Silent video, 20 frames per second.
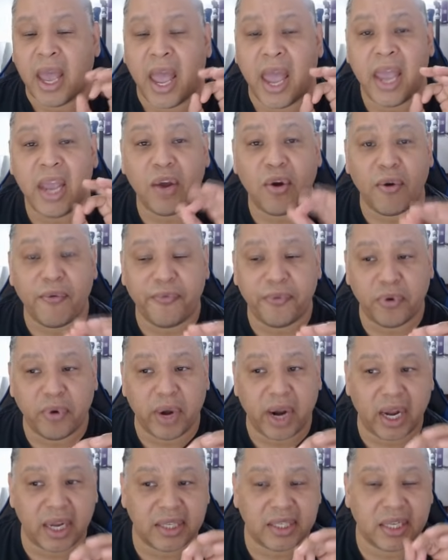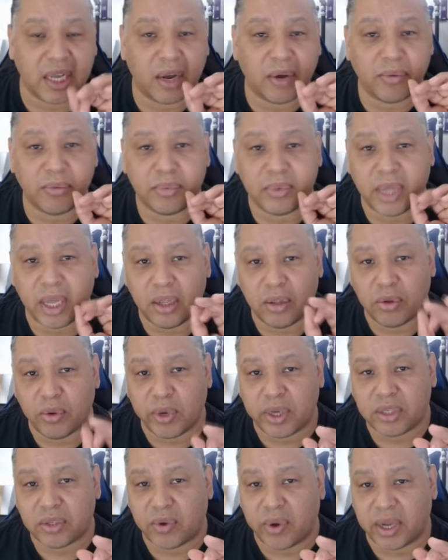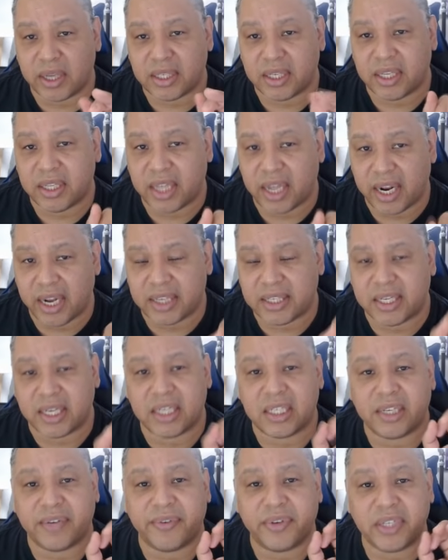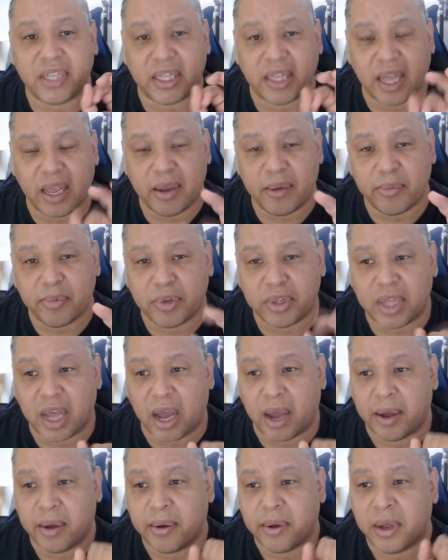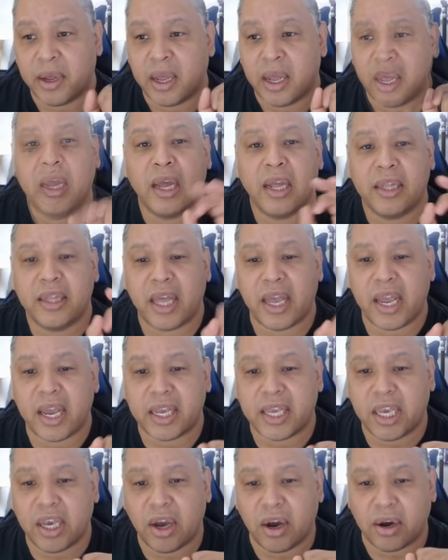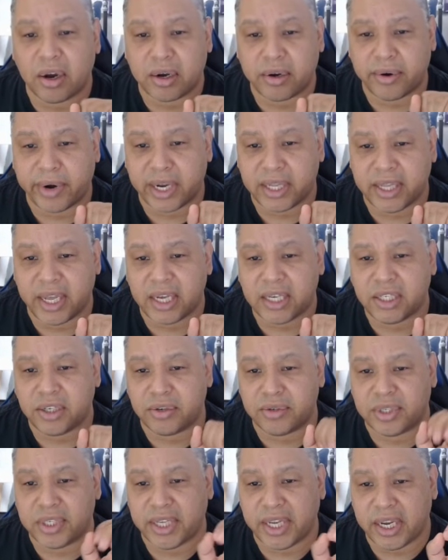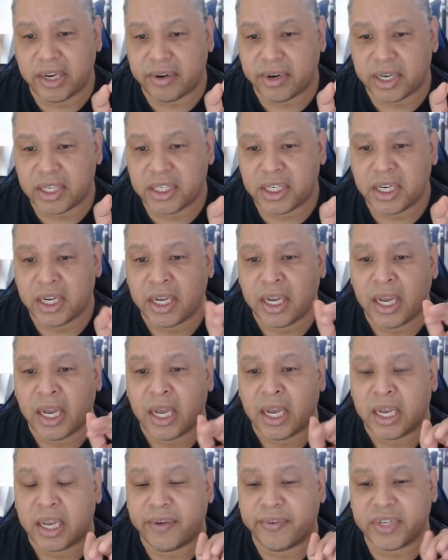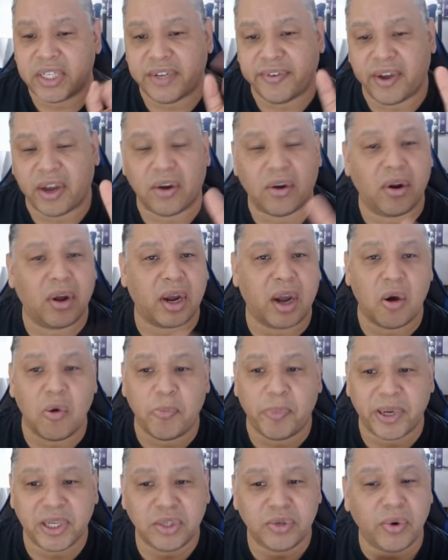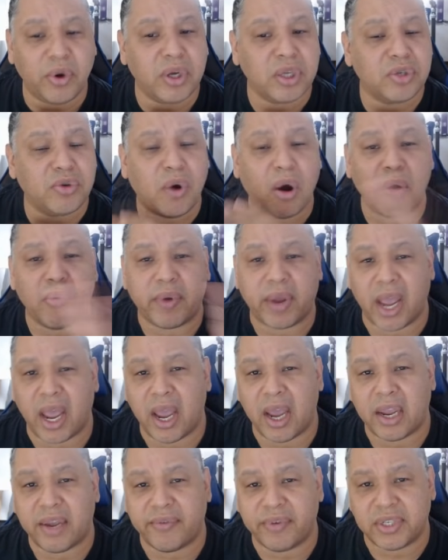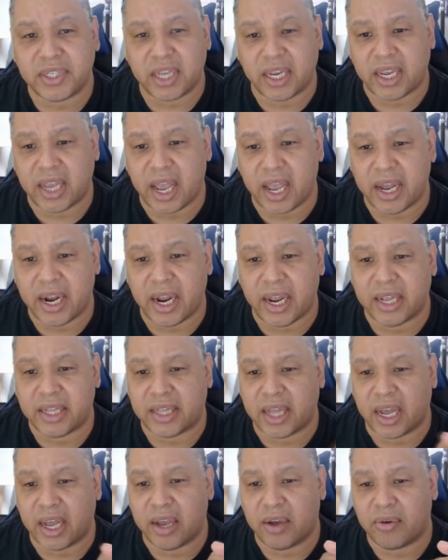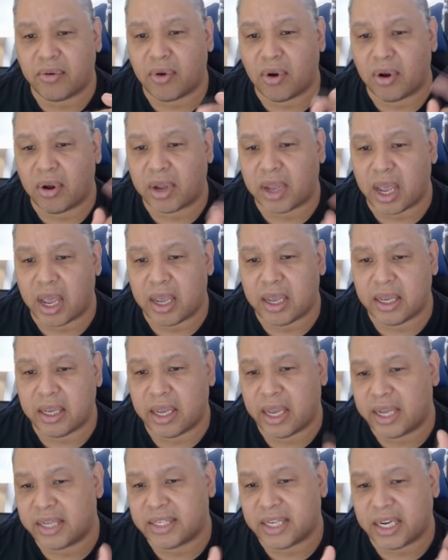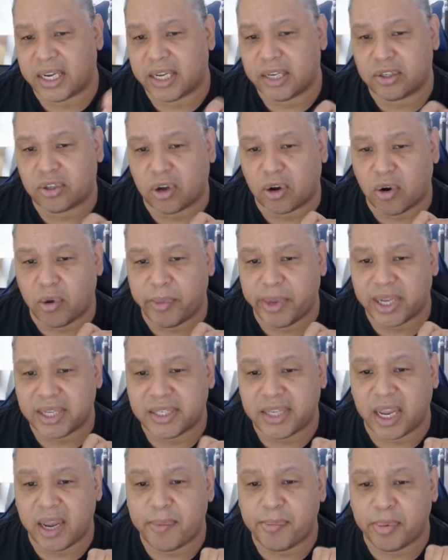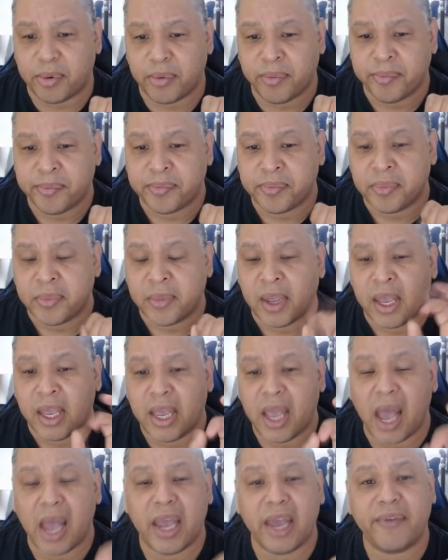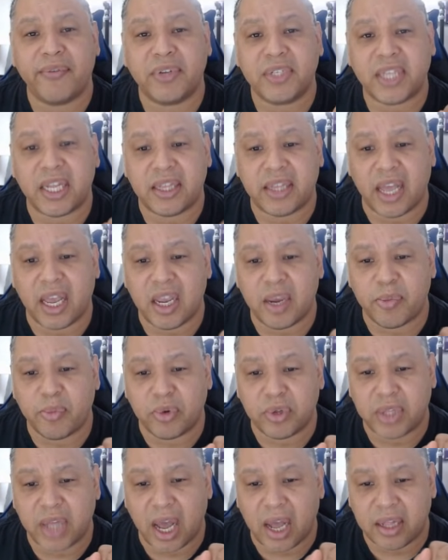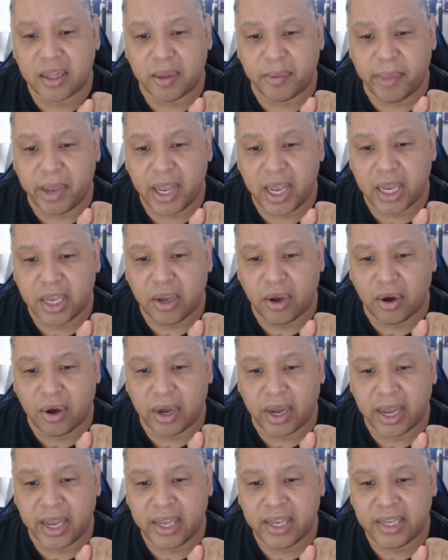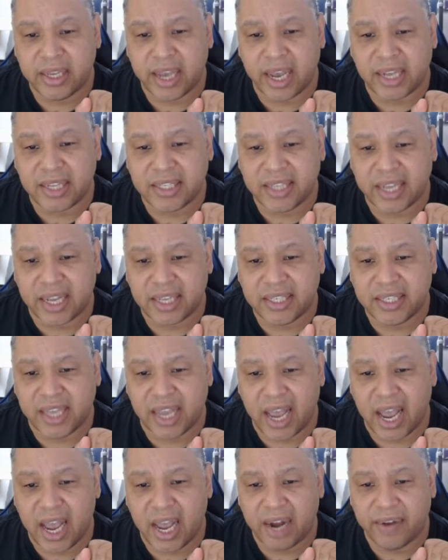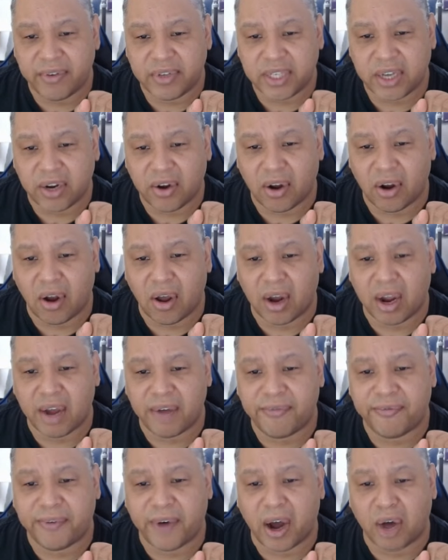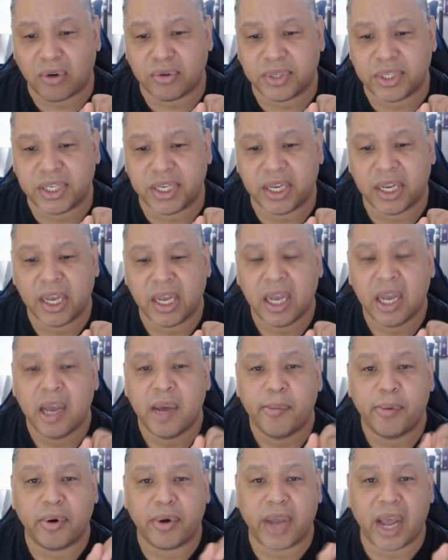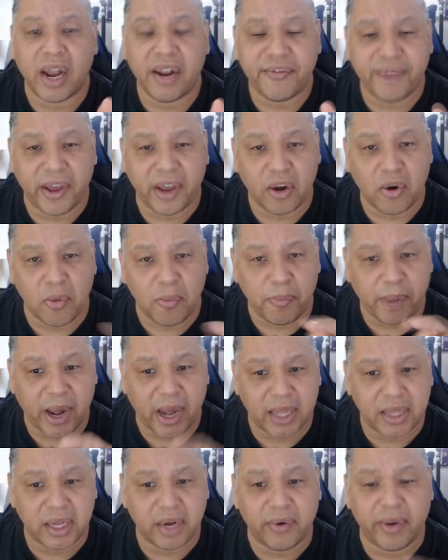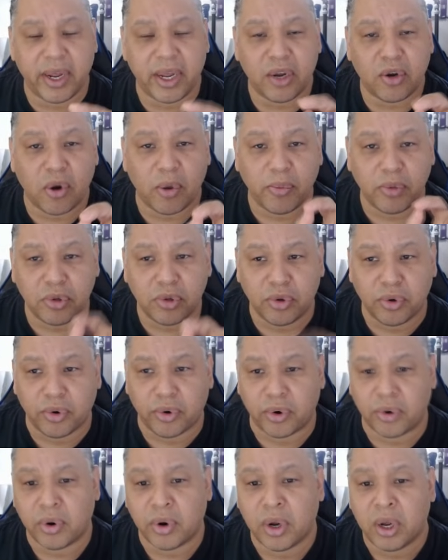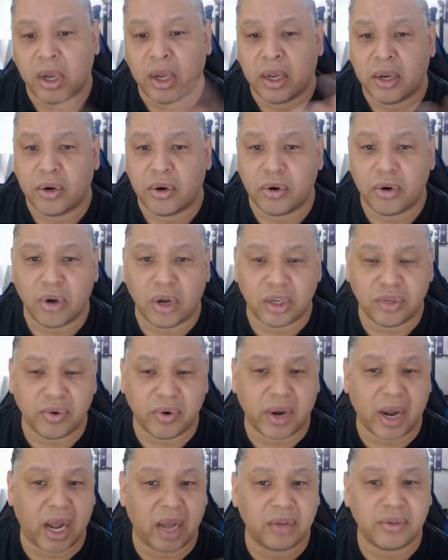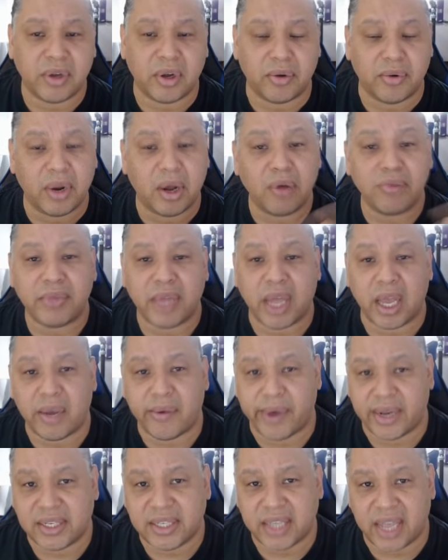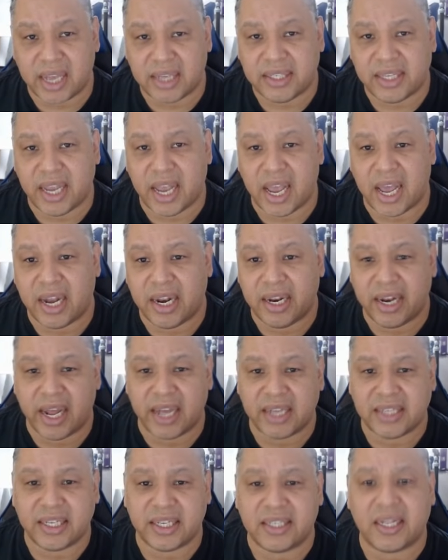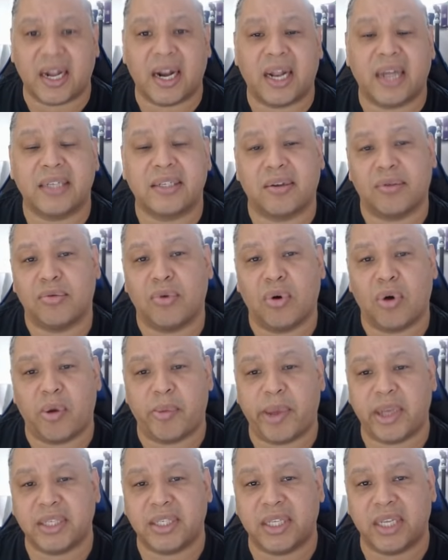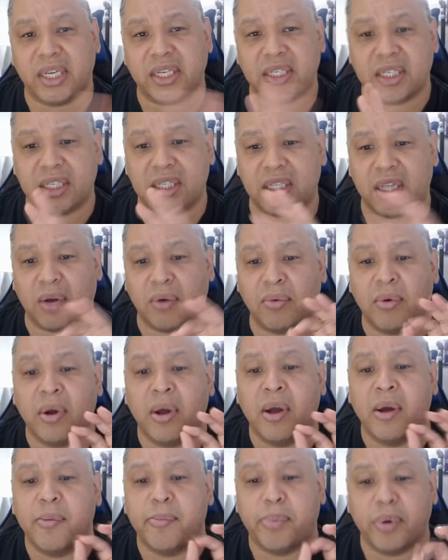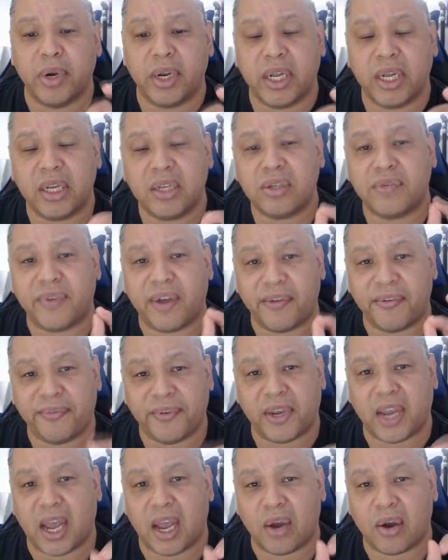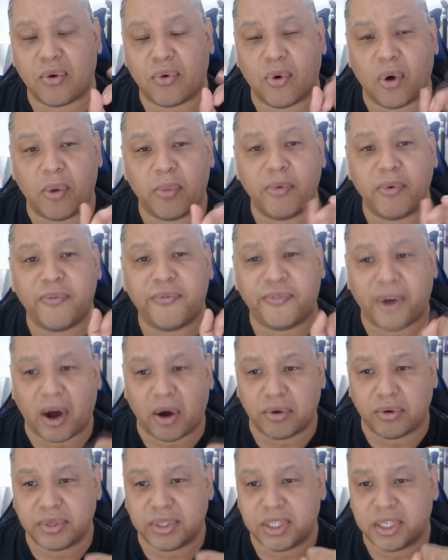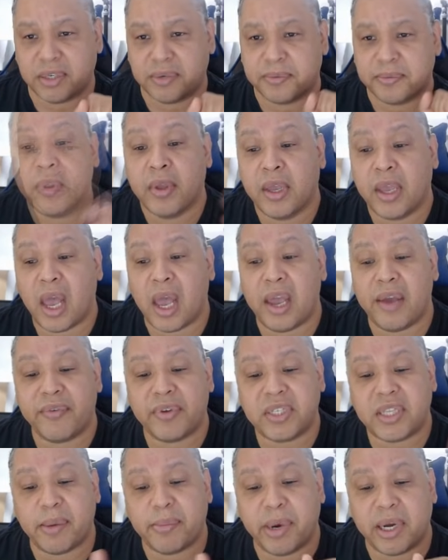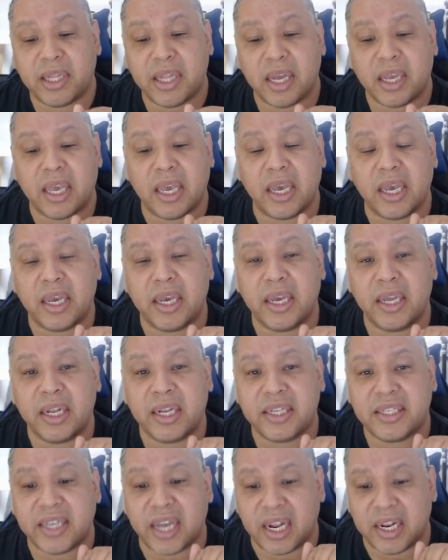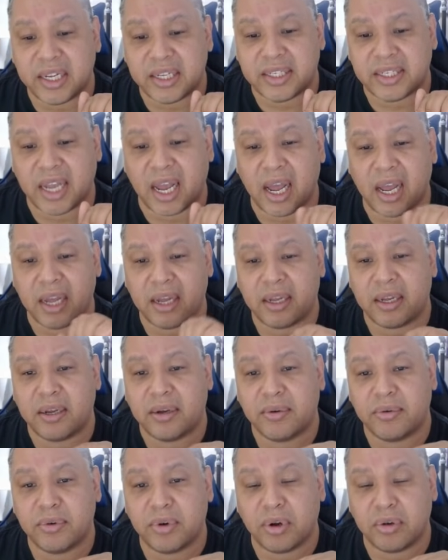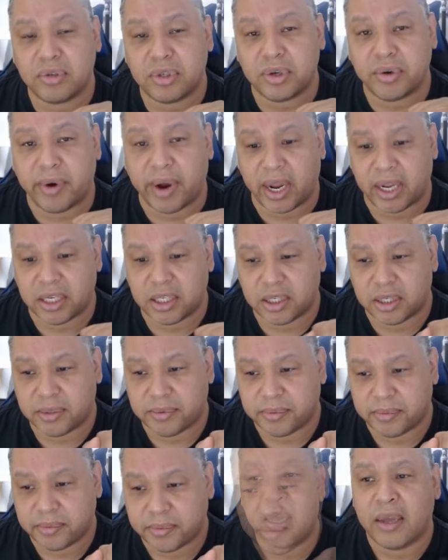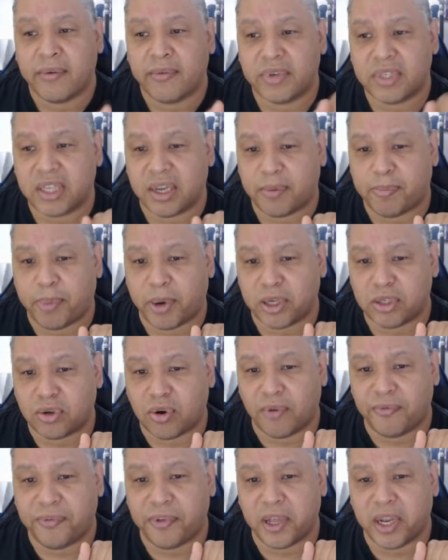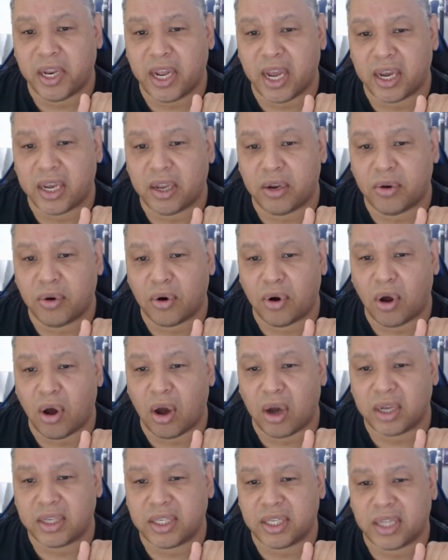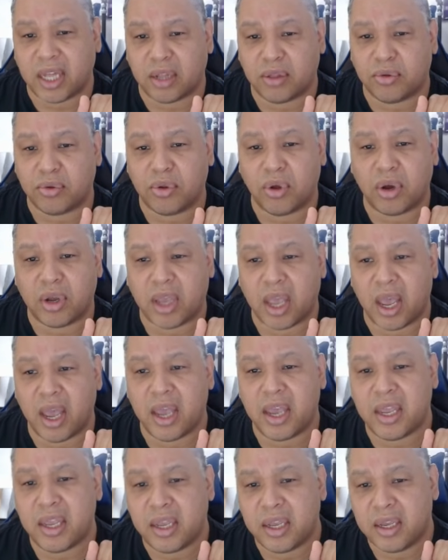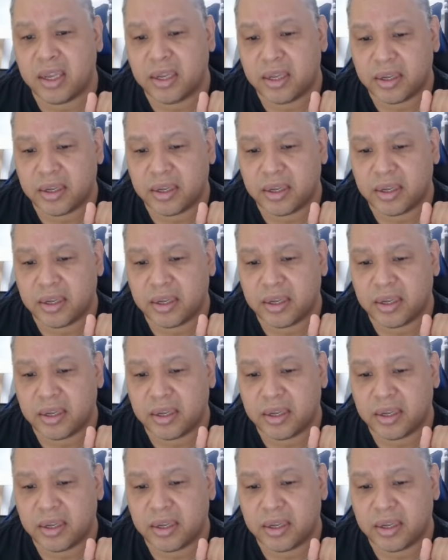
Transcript: Em configuração, tem duas coisas interessantes que você tem que mudar. Tem aqui, ó, Credential Secret, que você vai colocar um password qualquer que você queira aí, tá? Eu coloquei esse aqui só como exemplo. E aí você tem que mudar também aqui, ó, em SSL você coloca false, porque ele vem como padrão aí como true. No nosso caso, eu não tenho SSL nessa instalação do Home Assist, então por isso vai ficar como false. E aí você manda aqui inicializar o Node-RED. Você pode conferir aqui no log se está tudo ok.